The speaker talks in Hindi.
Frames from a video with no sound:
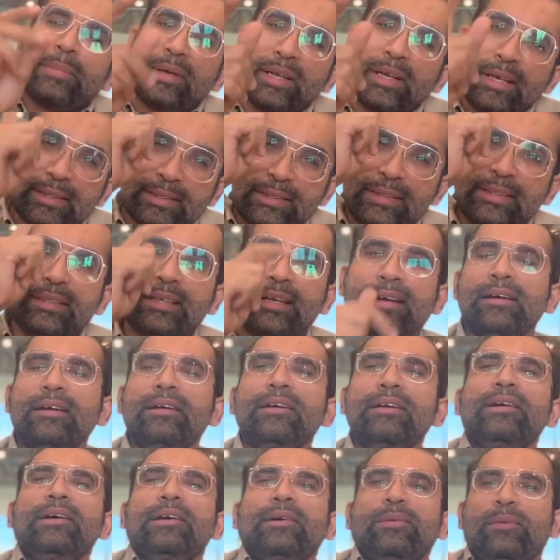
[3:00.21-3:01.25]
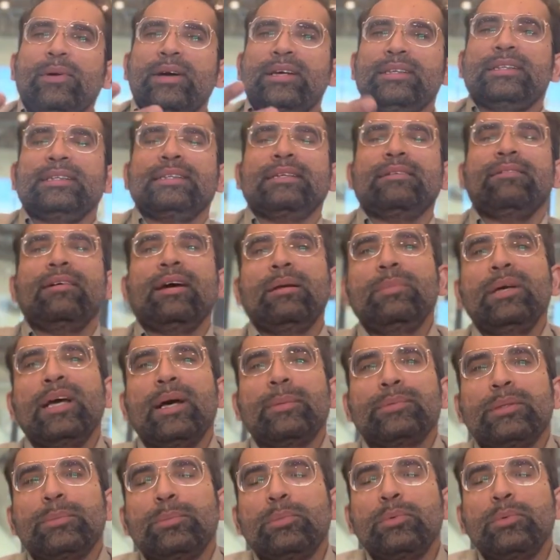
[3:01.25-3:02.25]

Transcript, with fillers: फिर इसी तरह वो ऐसा सवाल भी आपसे